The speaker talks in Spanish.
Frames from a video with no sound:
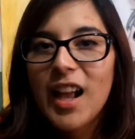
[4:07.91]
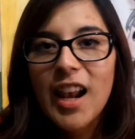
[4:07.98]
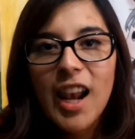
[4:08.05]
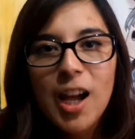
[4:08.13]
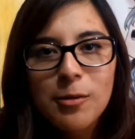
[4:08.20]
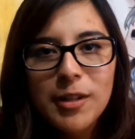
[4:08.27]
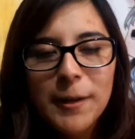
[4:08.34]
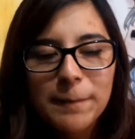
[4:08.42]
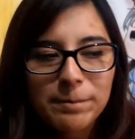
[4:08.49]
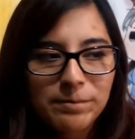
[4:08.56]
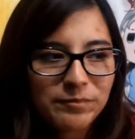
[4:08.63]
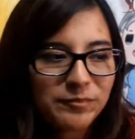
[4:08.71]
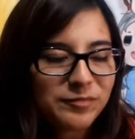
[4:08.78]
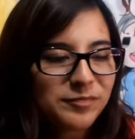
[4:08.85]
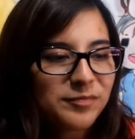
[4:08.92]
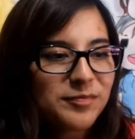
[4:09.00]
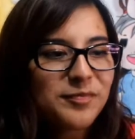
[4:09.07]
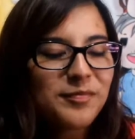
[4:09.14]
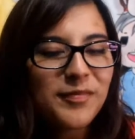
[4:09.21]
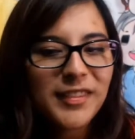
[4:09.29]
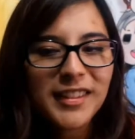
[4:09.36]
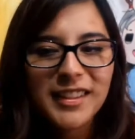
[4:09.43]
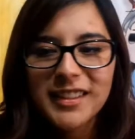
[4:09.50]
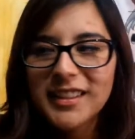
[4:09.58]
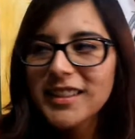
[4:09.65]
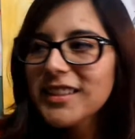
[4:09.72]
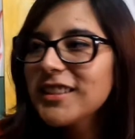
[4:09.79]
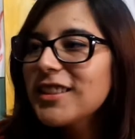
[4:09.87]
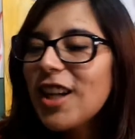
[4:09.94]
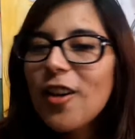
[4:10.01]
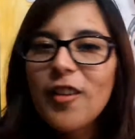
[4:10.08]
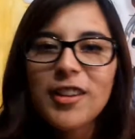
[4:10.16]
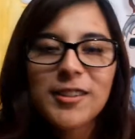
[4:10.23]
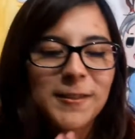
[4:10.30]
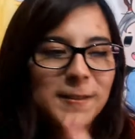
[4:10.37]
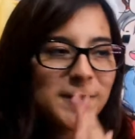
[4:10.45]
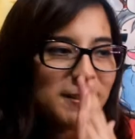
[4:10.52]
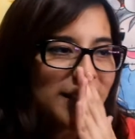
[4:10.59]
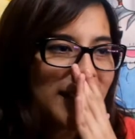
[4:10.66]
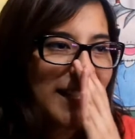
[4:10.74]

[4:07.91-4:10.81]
a, Laura. Ay, ya cuando.